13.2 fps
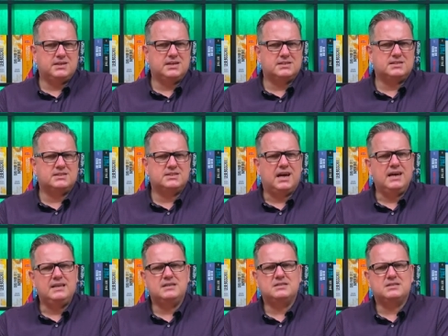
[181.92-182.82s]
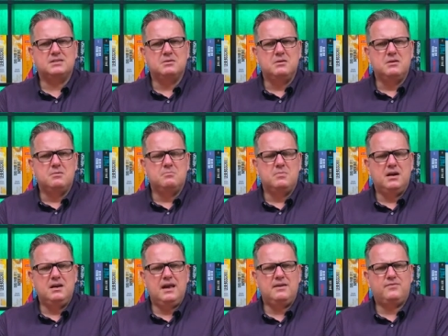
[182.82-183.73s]
dass es Zeit ist,
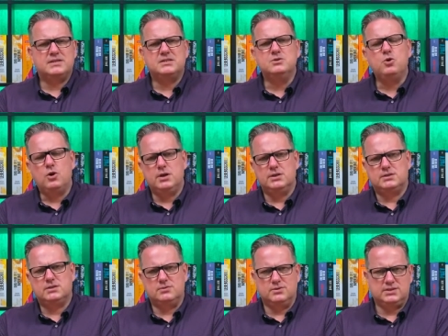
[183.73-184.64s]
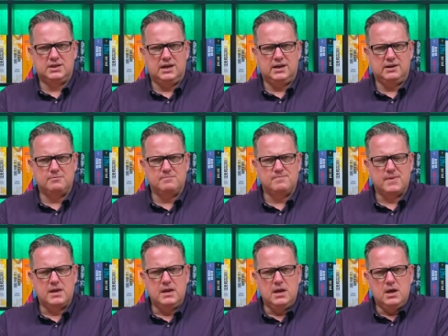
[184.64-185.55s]
mal etwas Neues zu zeigen.
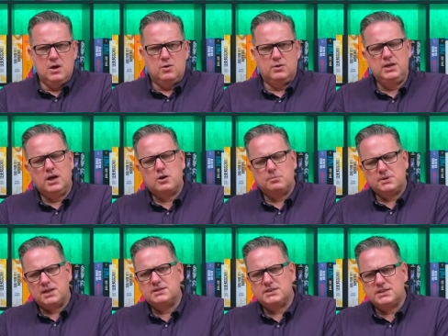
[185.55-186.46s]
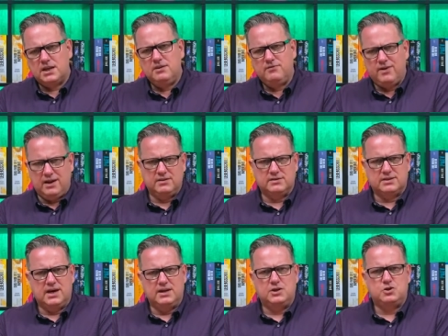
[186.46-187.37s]
Und hier kommt dann Sonny
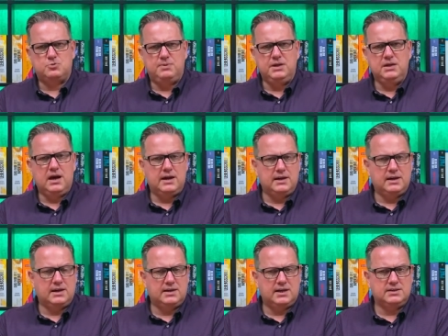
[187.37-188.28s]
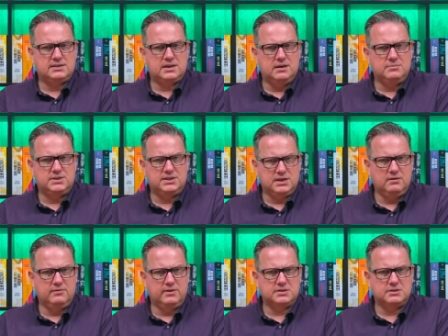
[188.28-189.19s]
Valentine ins Spiel, einer der Tänzer im
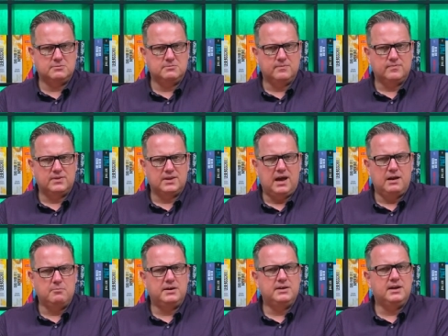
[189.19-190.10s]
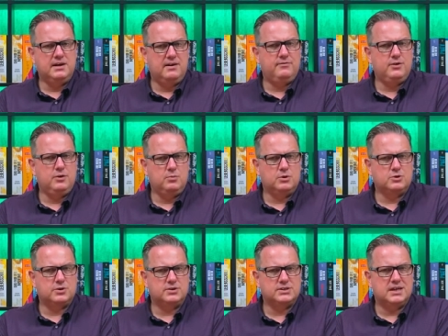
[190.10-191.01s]
Silvers. Ein Mann, den Levy übrigens
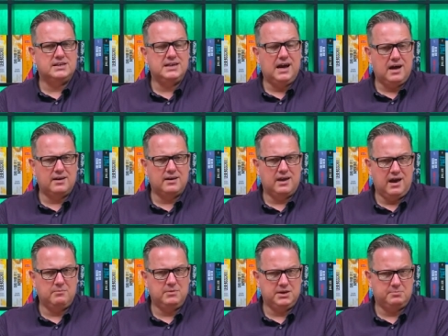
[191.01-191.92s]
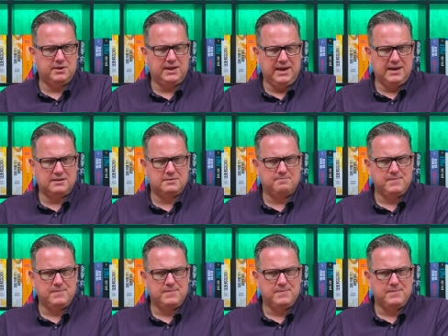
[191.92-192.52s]
schon seit Jahren heimlich begehrt.